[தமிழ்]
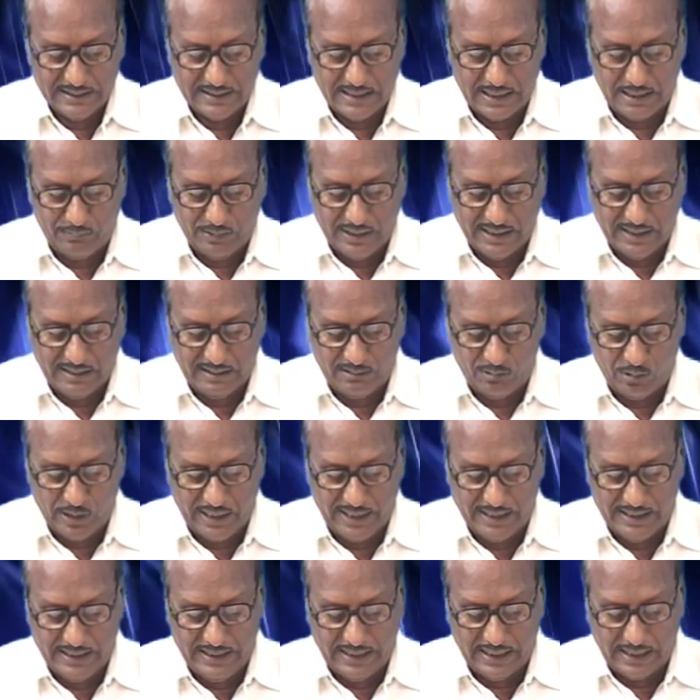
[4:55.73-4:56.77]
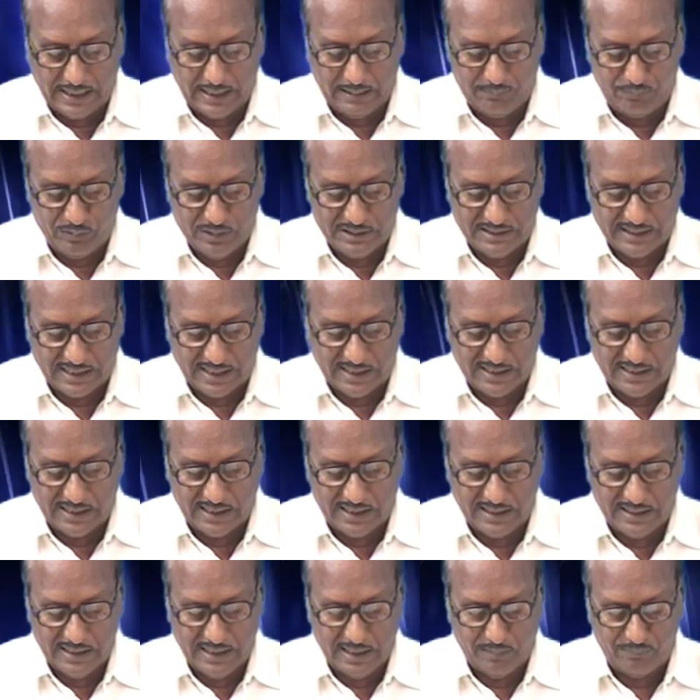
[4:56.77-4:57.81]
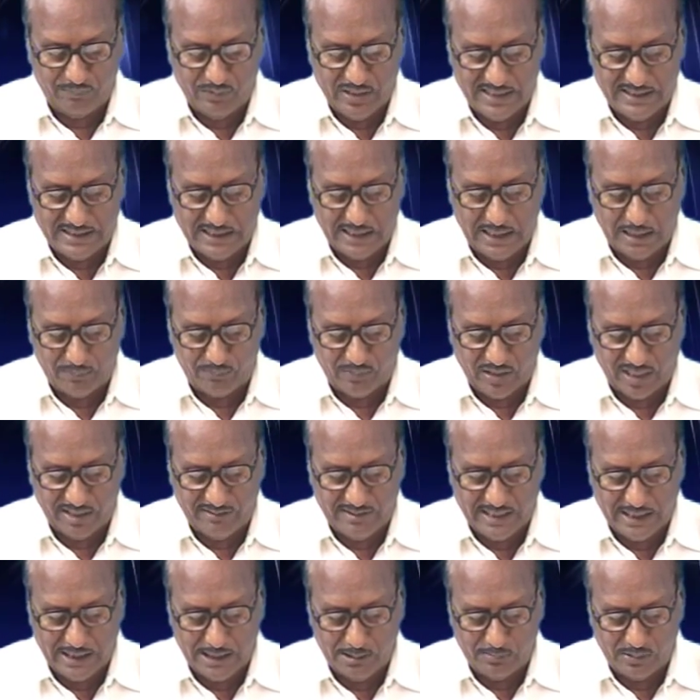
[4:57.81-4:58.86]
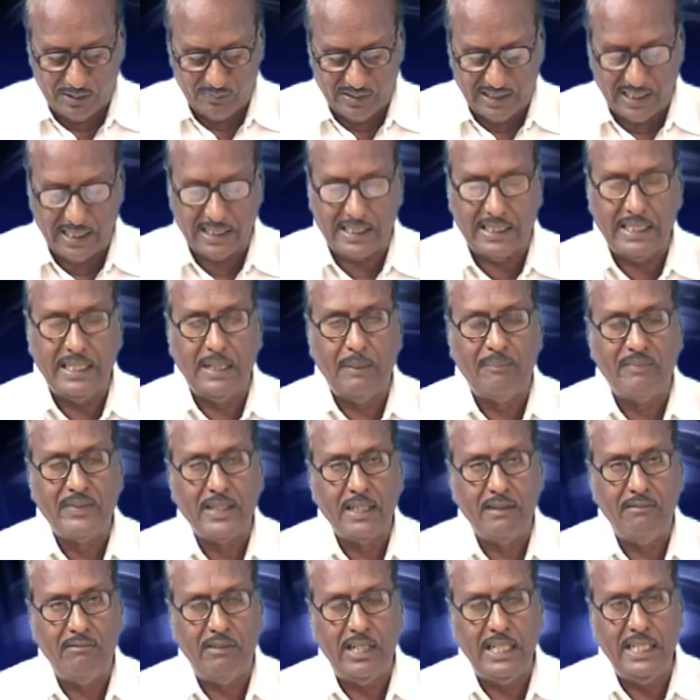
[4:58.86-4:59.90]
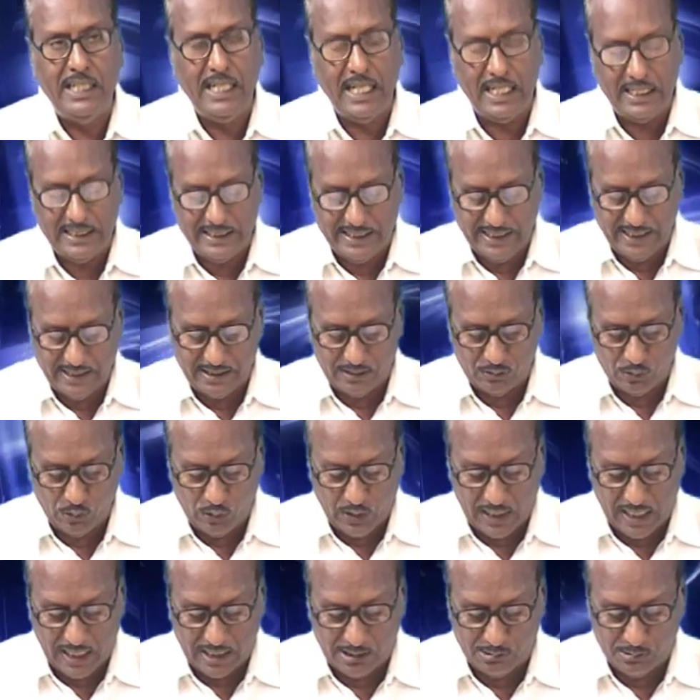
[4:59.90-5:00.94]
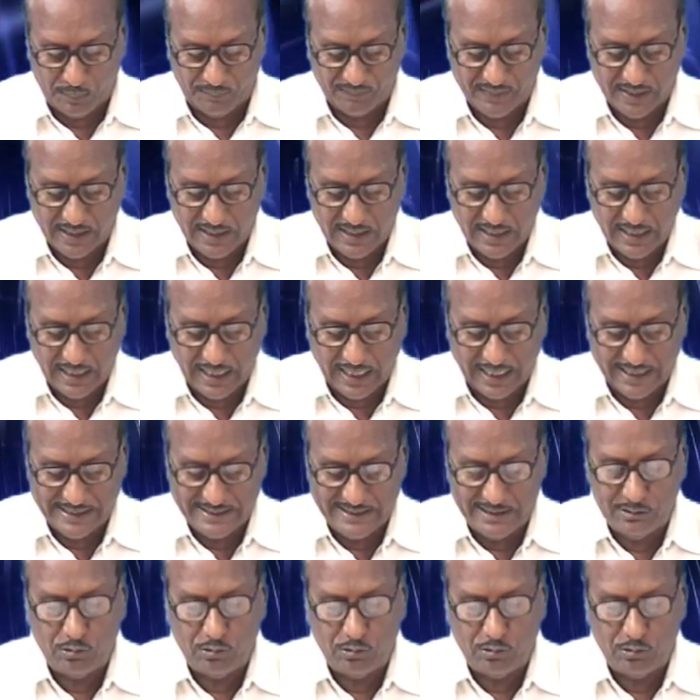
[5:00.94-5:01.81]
தமிழருடைய இறப்பு சடங்குகள் எப்படி செய்யப்பட வேண்டும் என்பதற்கு வழிகாட்டிய நூலாகவும் அது